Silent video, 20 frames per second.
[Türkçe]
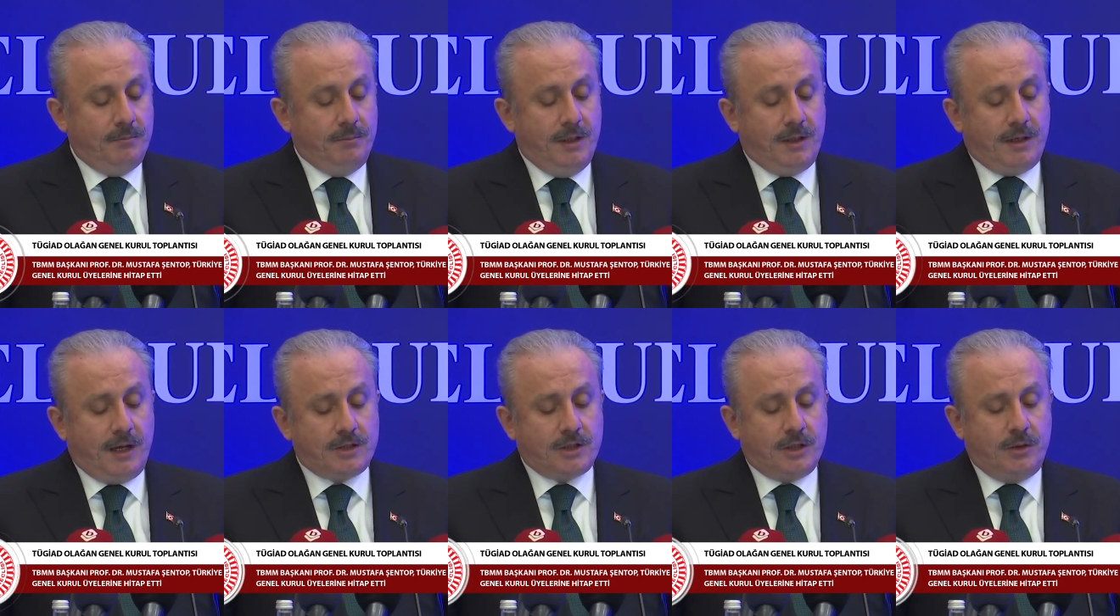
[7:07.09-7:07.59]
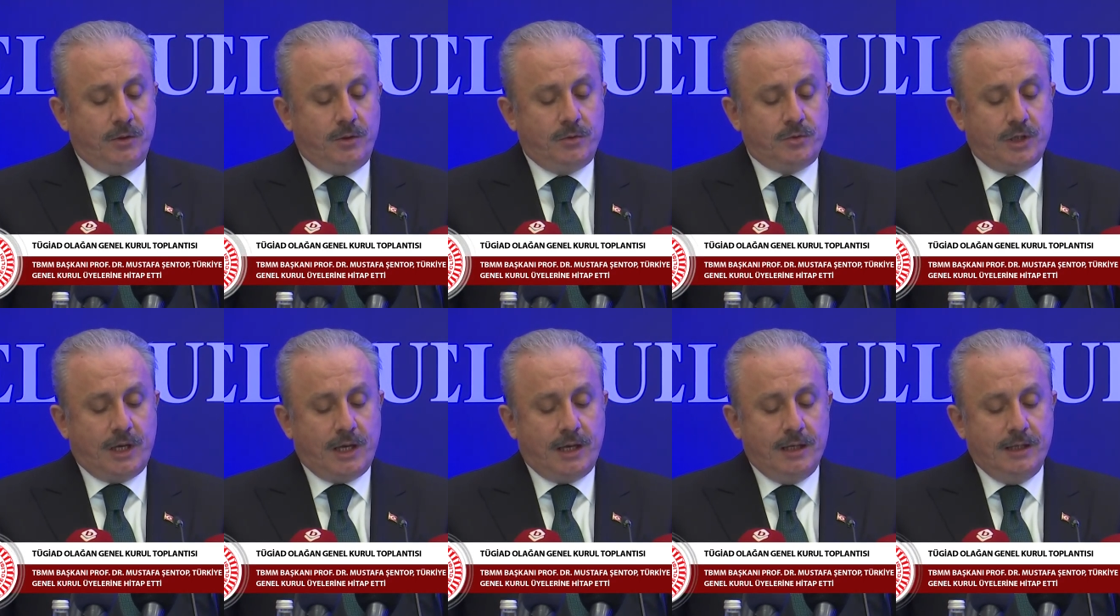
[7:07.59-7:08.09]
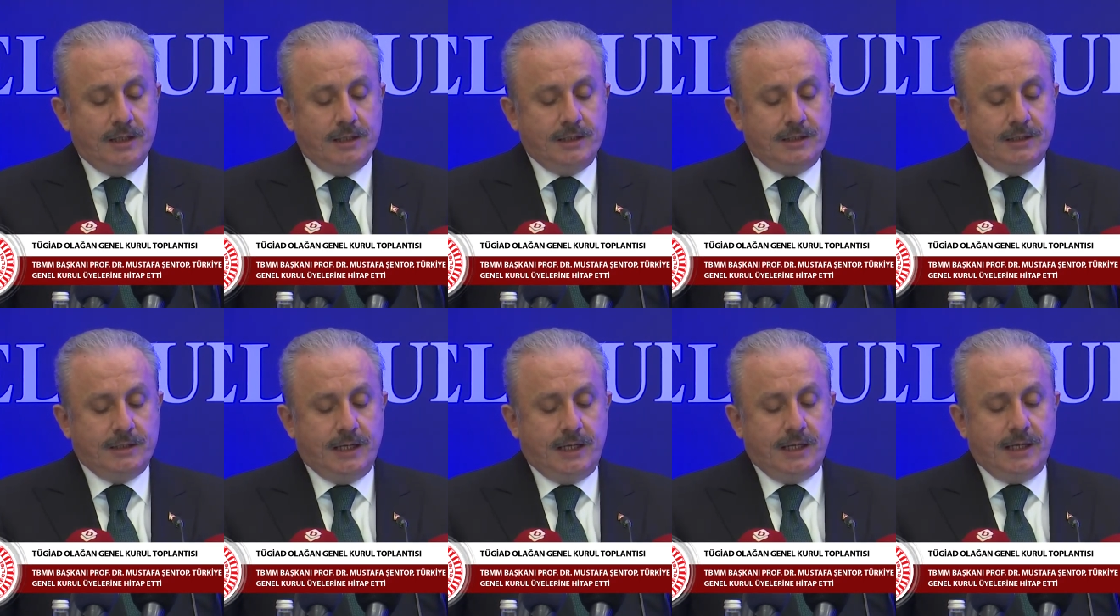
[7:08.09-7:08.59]
Birkaç ay önce
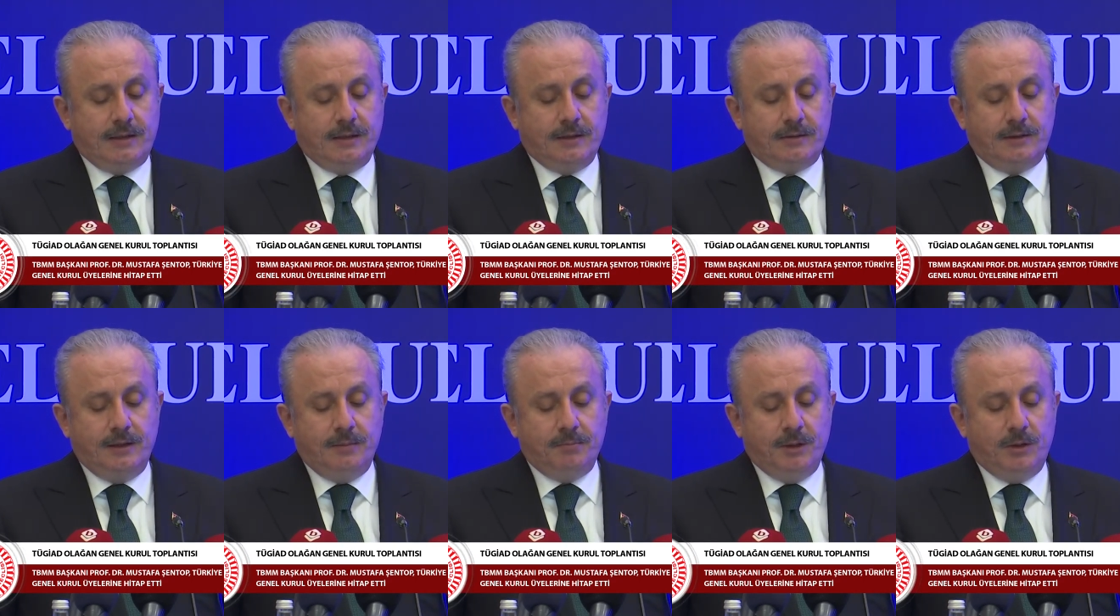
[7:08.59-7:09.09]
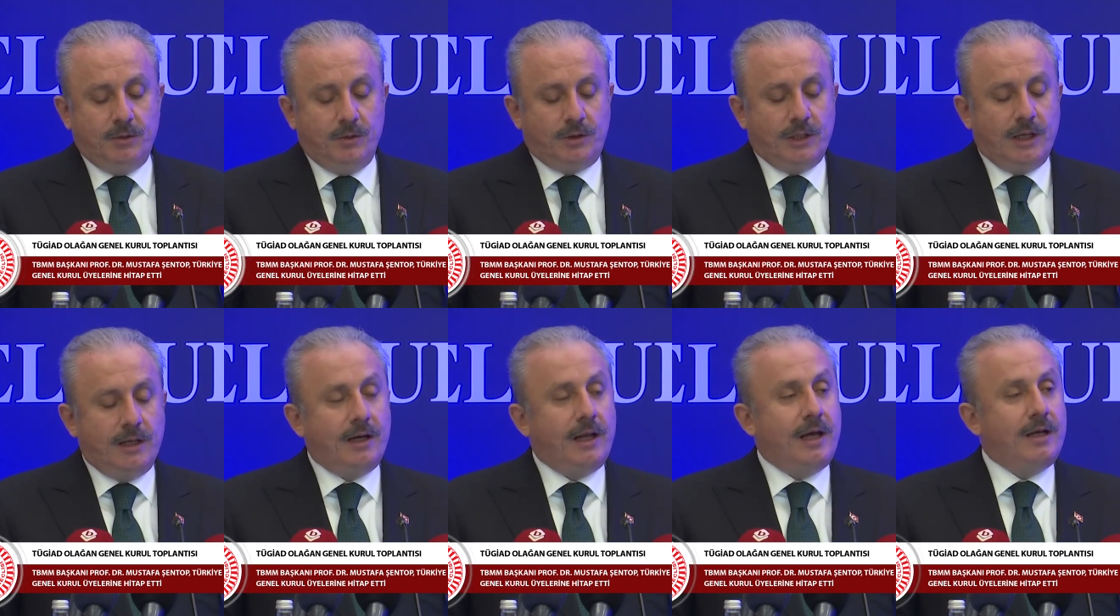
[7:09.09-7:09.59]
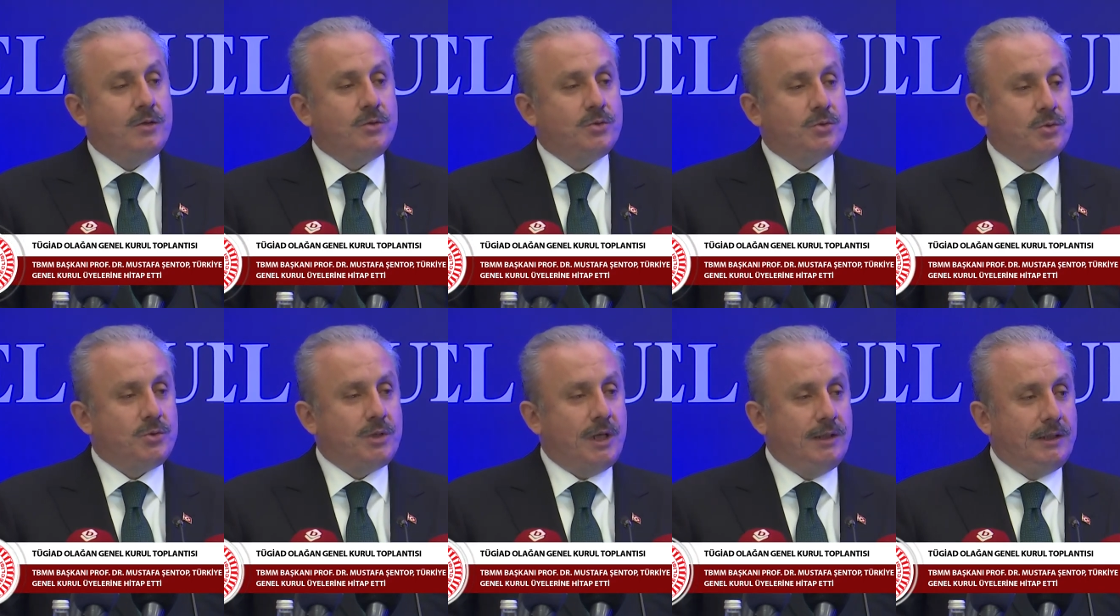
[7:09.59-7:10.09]
ziyaret ettiğim bir ülkenin en
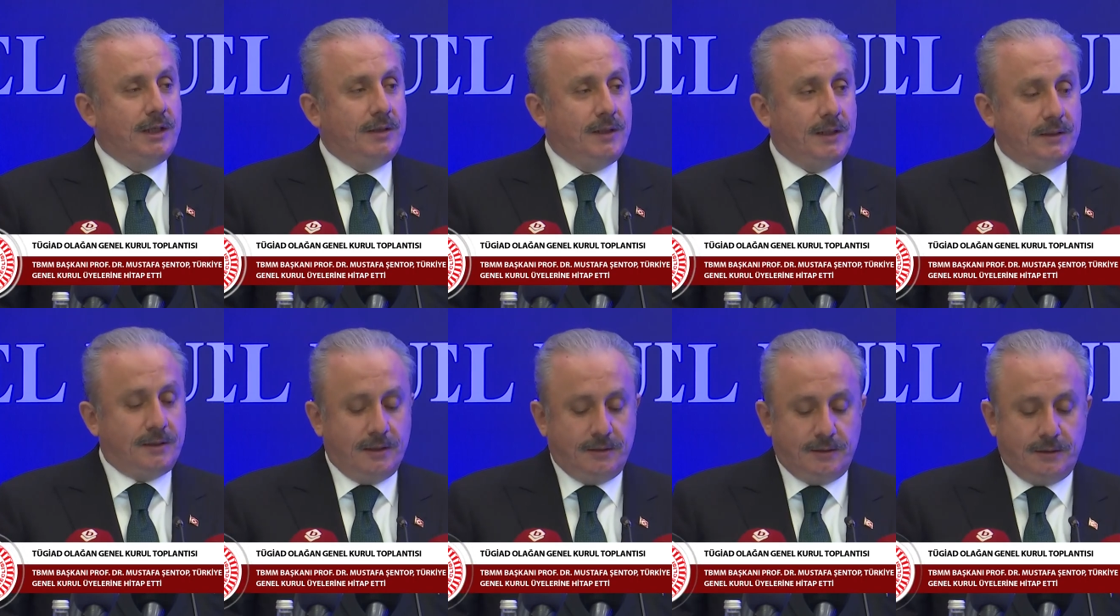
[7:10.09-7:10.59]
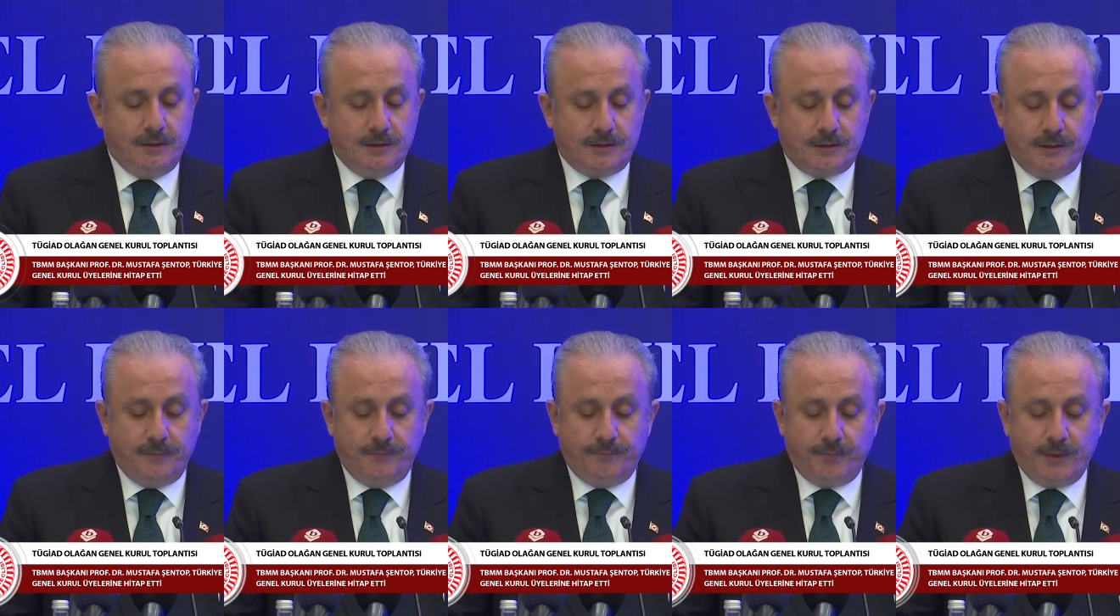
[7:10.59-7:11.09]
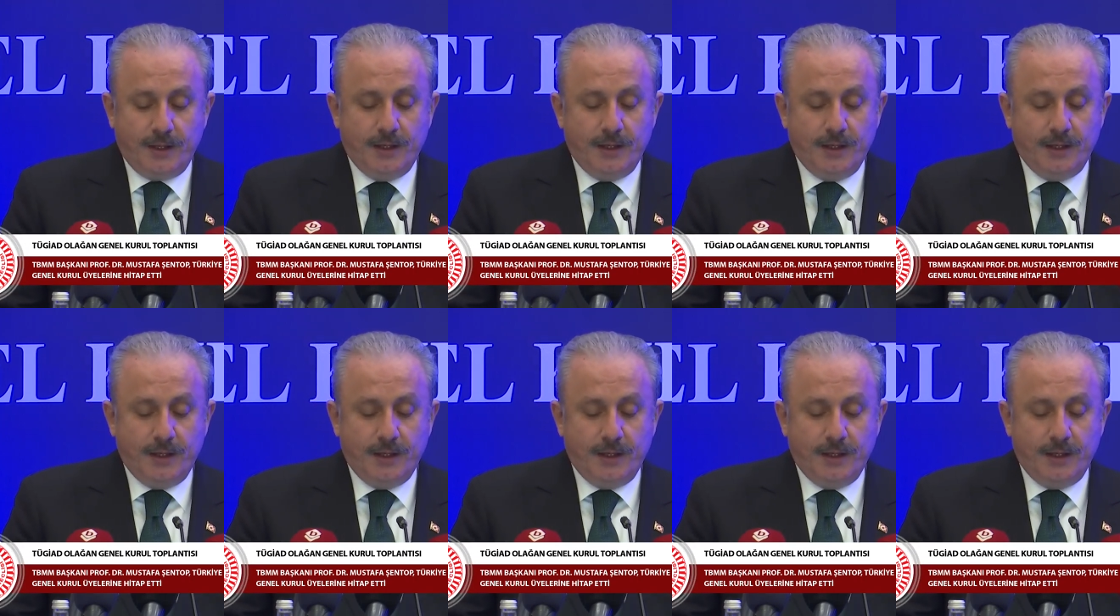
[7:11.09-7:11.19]
üst düzey devlet yetkilisi,